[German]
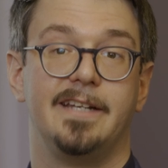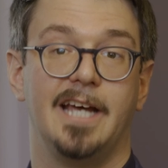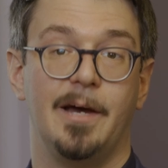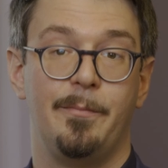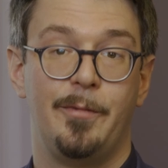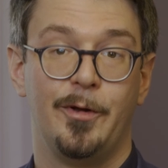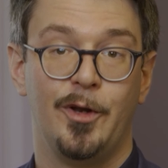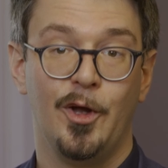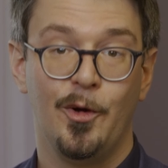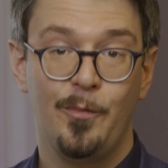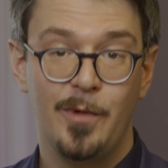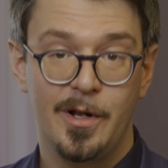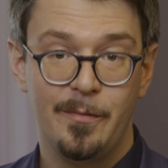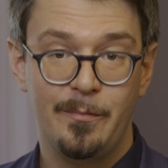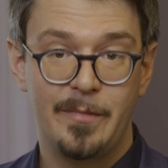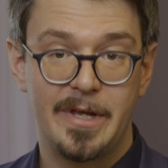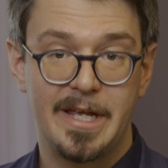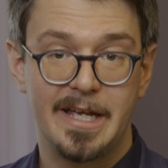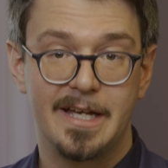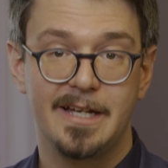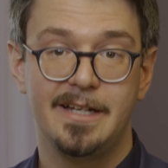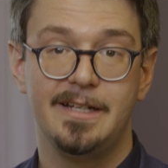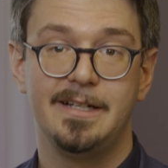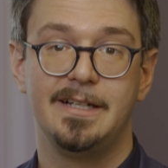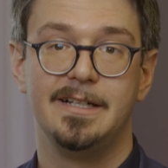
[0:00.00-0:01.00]
Da hat man nochmal
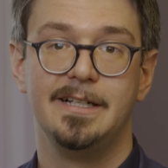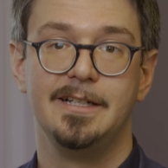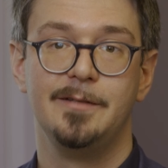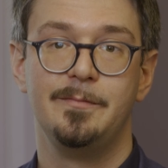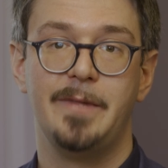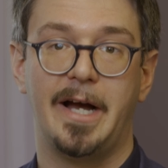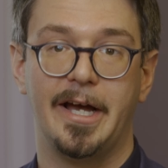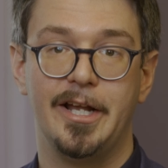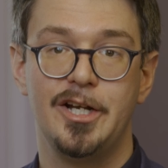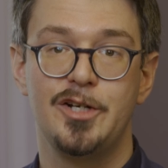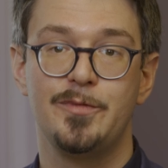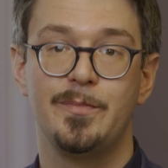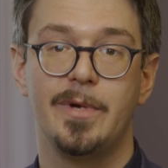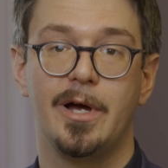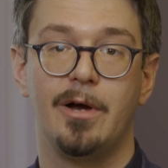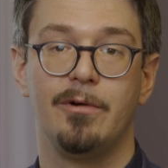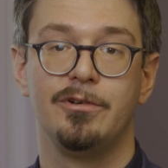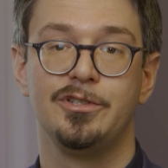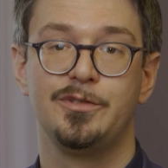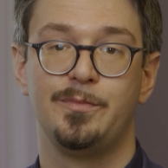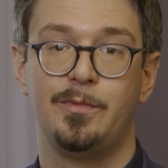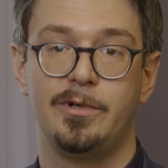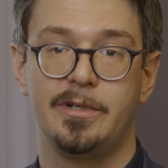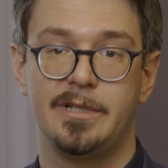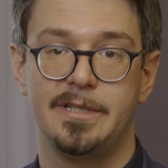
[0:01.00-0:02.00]
mehr ähm,
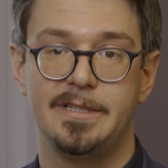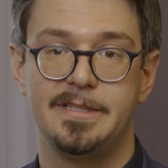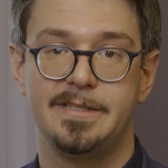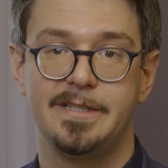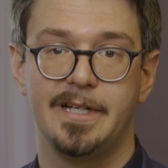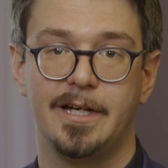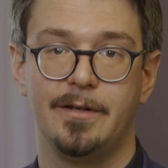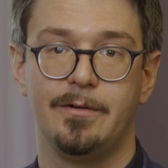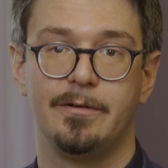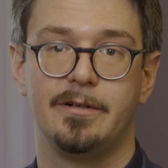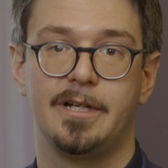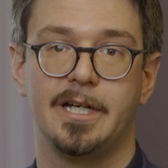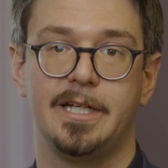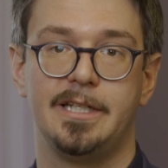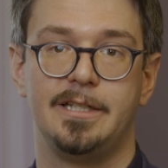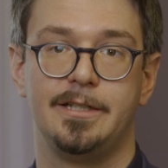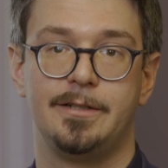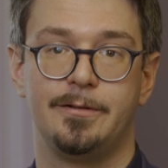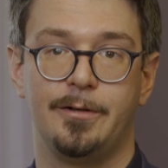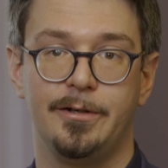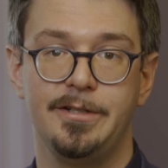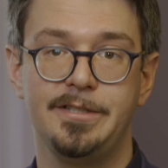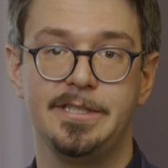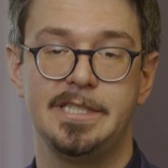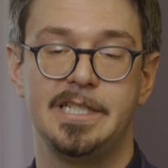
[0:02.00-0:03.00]
Einsparungspotenzial und kann die
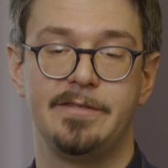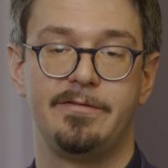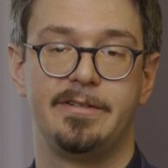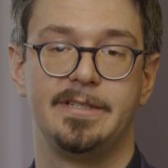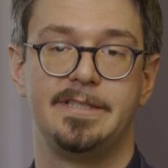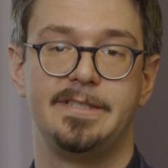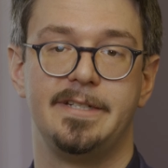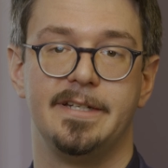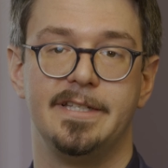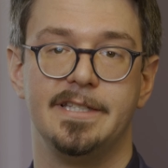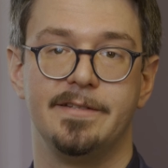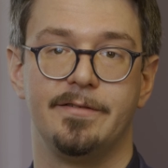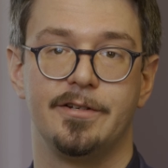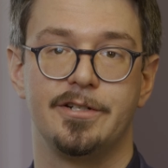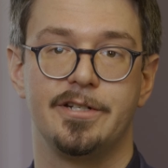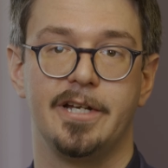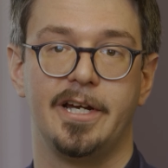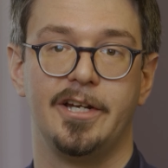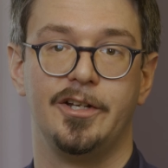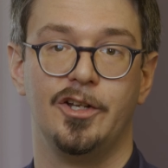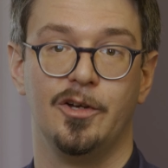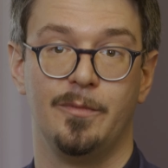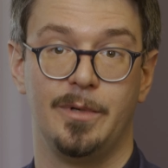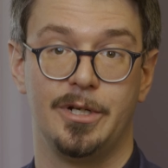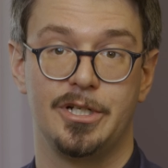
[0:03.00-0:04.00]
Kosteneffizienz
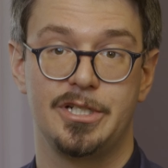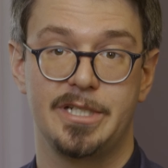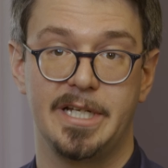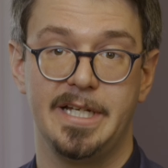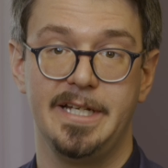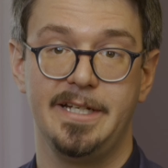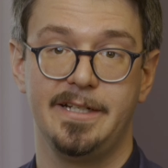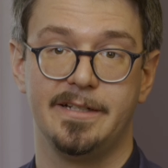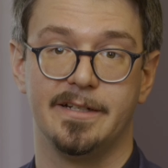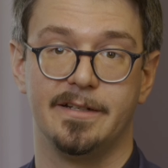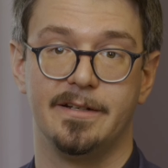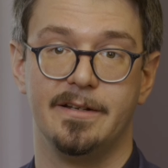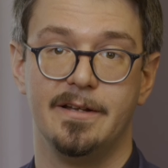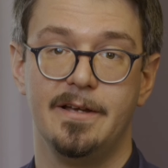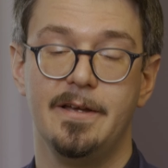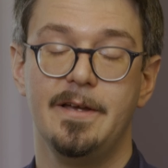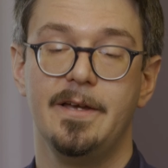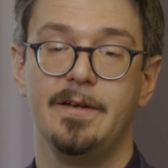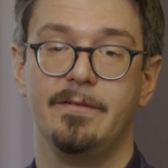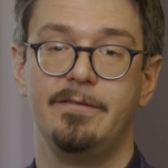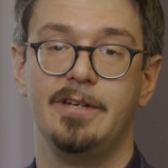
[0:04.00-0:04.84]
wahrscheinlich nochmal steigern.